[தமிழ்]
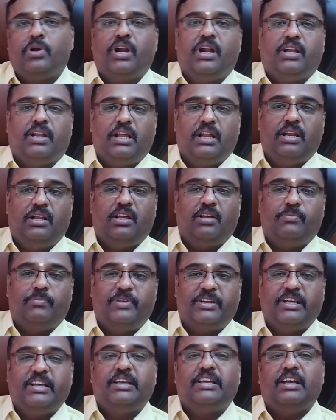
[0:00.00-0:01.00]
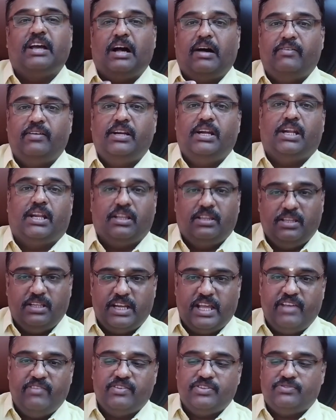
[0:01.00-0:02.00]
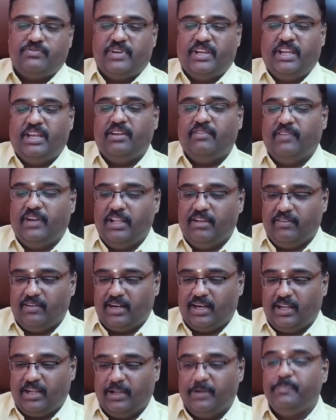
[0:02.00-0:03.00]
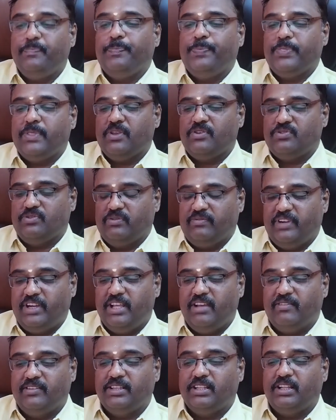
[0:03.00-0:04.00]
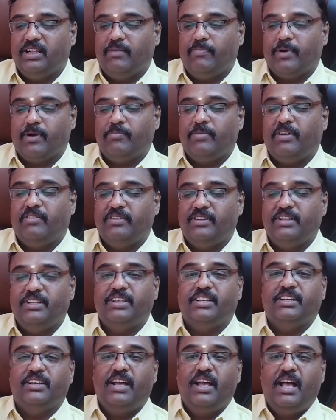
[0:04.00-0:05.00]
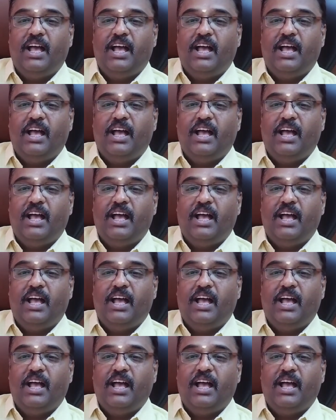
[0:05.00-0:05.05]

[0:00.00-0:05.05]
போராட்டங்களுக்கு பிறகு அவர்கிட்ட இருந்து டைவர்ஸ் வாங்கிட்டு வெளியே வர்றாங்க ஸோ வெளியே வந்ததுக்கப்புறமா வந்து